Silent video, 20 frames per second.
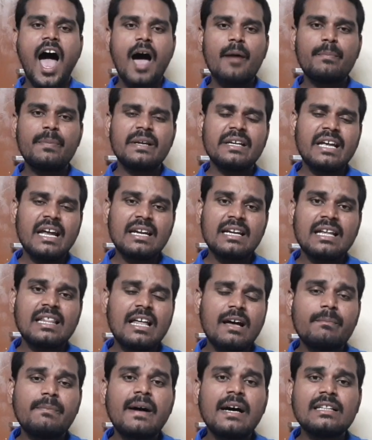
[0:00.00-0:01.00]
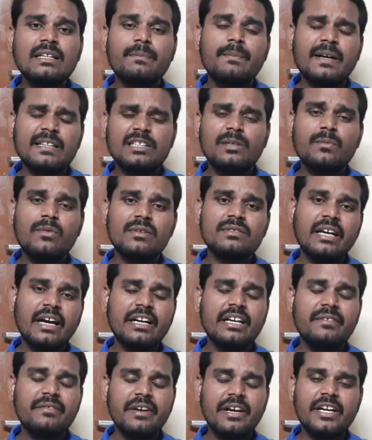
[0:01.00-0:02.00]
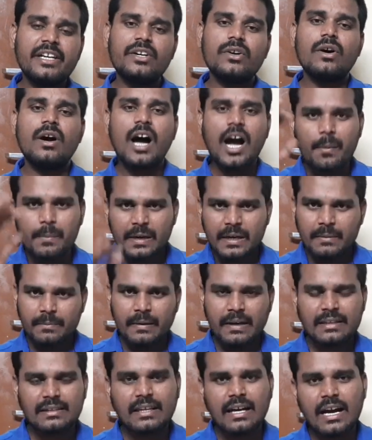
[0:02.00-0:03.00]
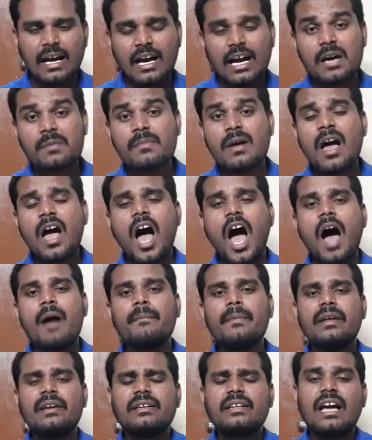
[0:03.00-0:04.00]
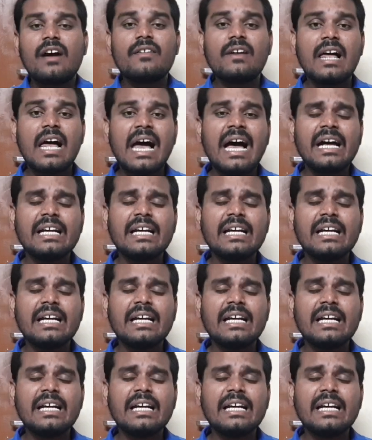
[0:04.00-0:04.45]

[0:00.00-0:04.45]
அப்படி என்னதான்ப்பா அந்த பத்தொம்போது செகண்ட் வீடியோ அப்படின்னு பார்த்தா அமெரிக்காவில்